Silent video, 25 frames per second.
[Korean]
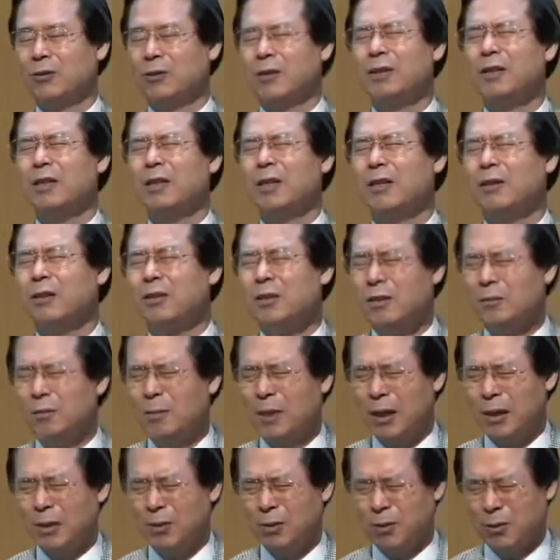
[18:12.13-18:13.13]
그렇게
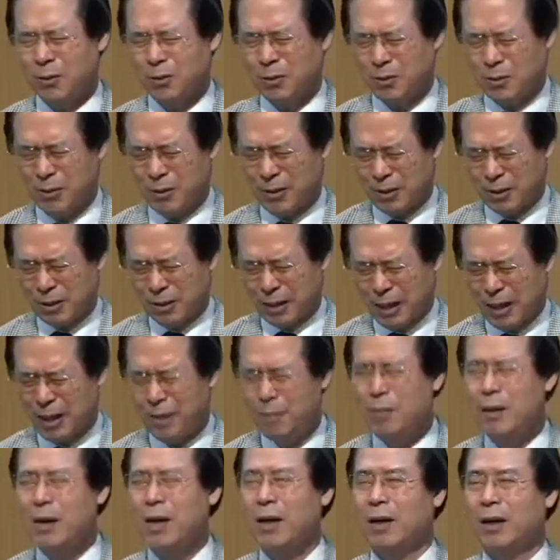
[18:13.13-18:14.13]
얻어맞고
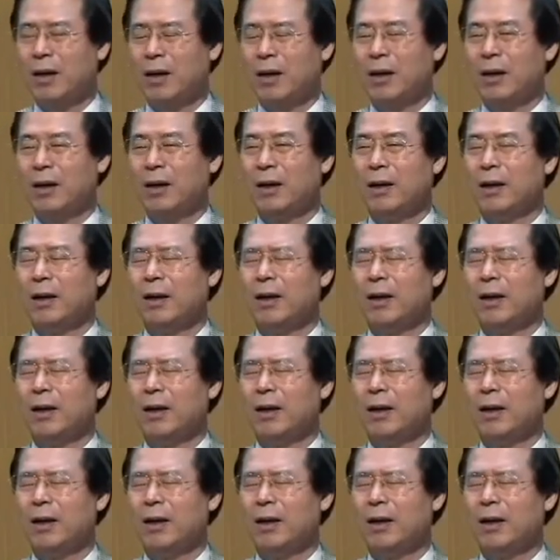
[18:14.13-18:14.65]
애매하게